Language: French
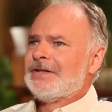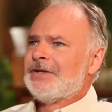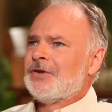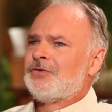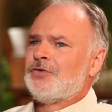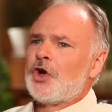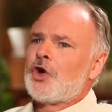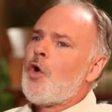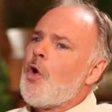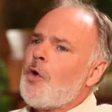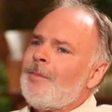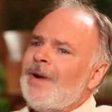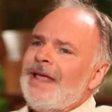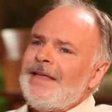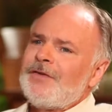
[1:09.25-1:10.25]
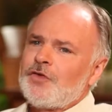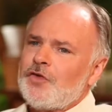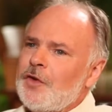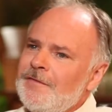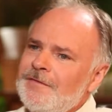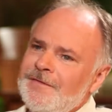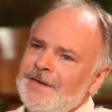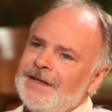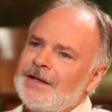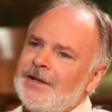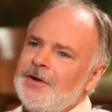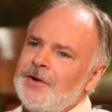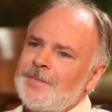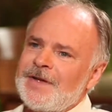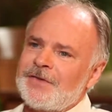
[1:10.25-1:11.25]
de, de combler ce
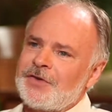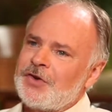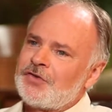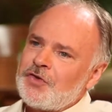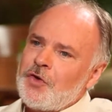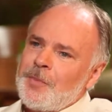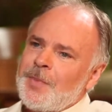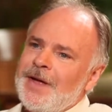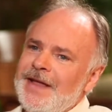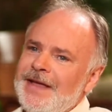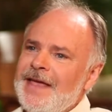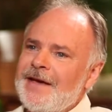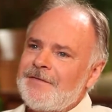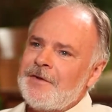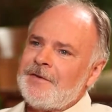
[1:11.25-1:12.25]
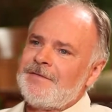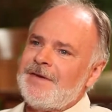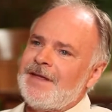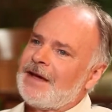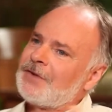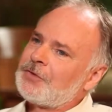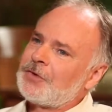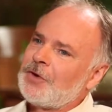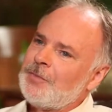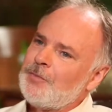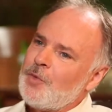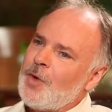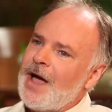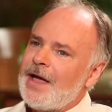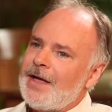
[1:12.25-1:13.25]
vide-là, parce que je comprenais qu'il y avait un vide entre
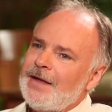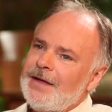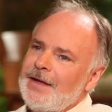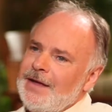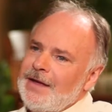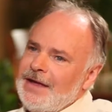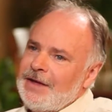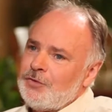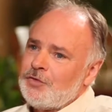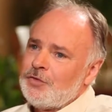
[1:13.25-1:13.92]
moi et